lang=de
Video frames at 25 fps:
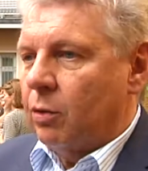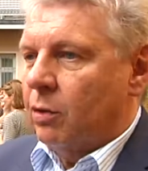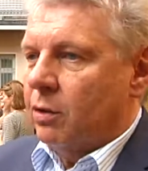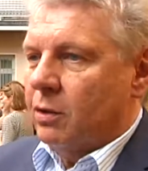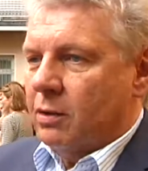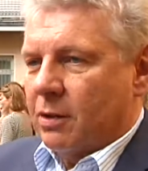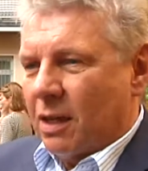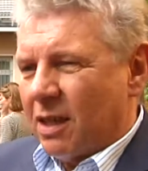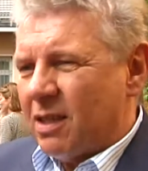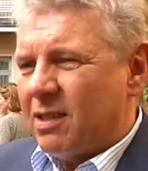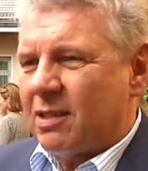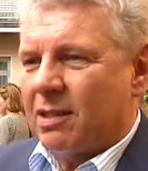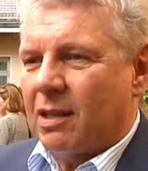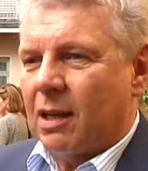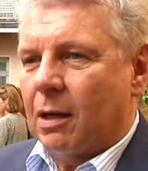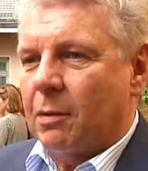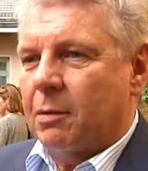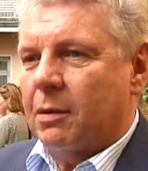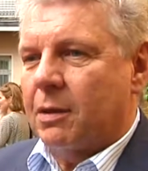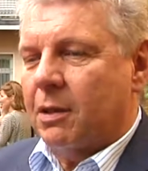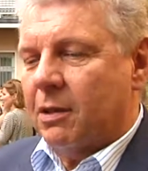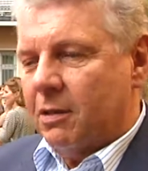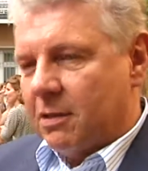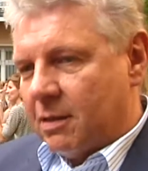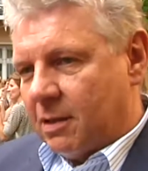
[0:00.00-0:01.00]
Und das,
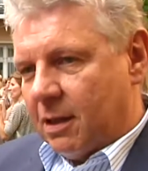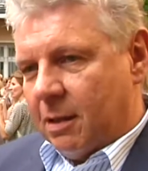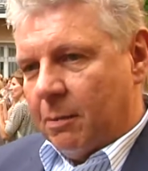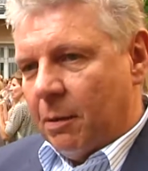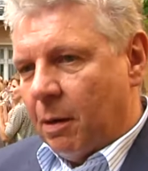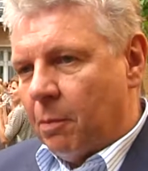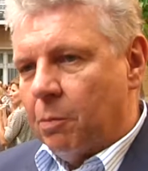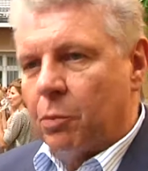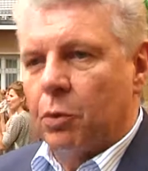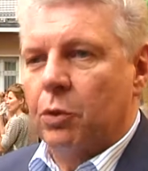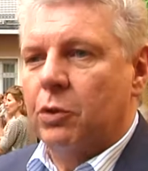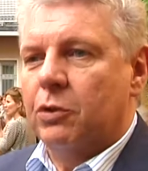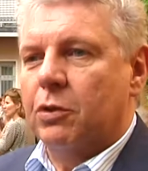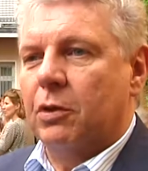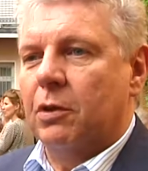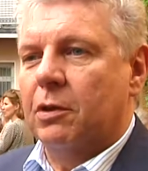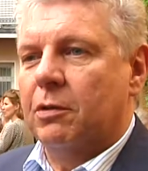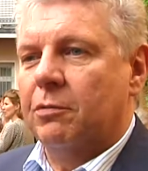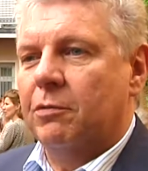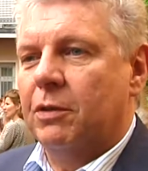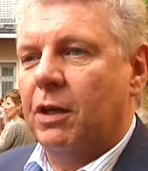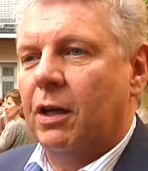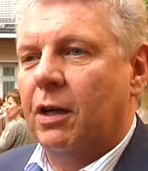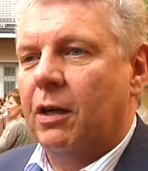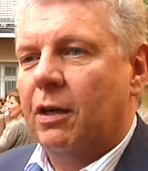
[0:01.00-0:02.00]
glaube ich, das Thema Mut
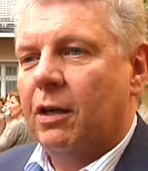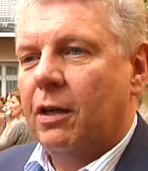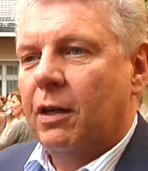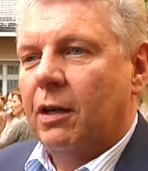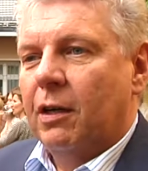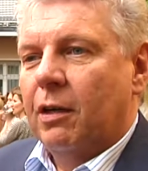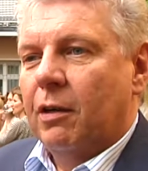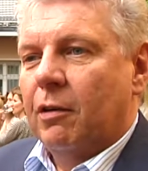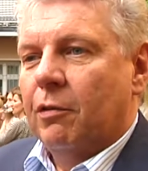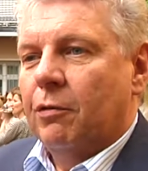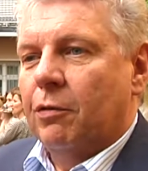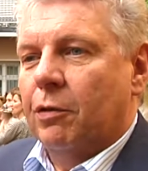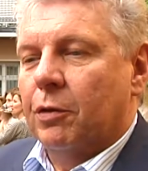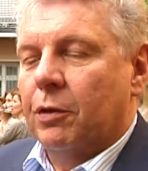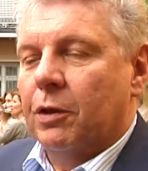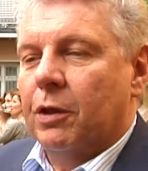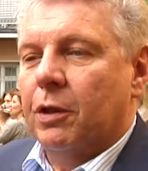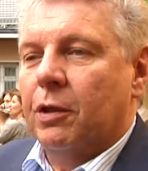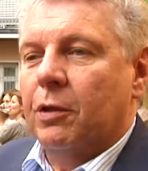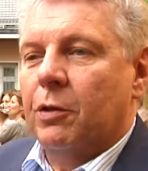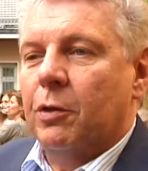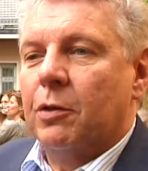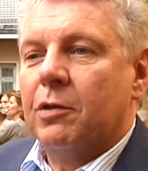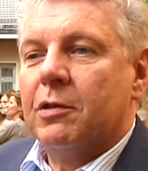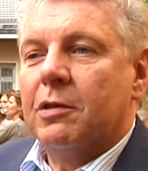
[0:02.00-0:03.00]
sollten wir von
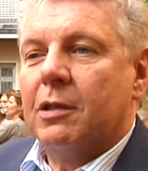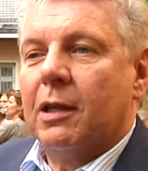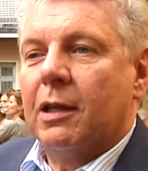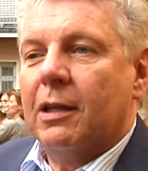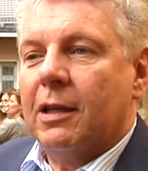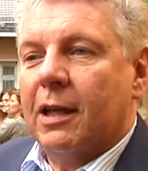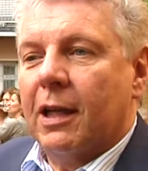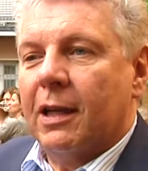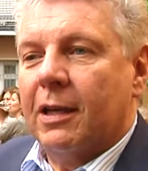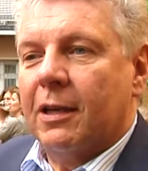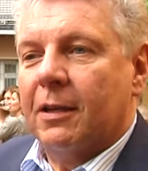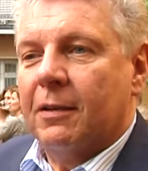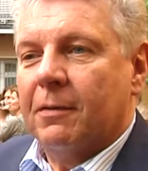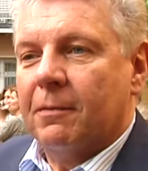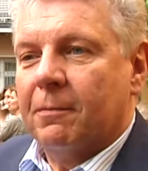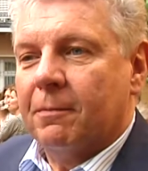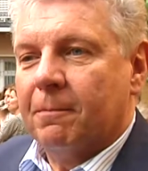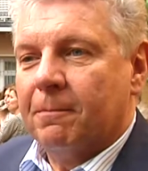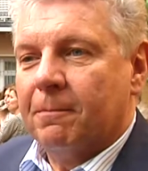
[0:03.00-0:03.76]
den Künstlern lernen.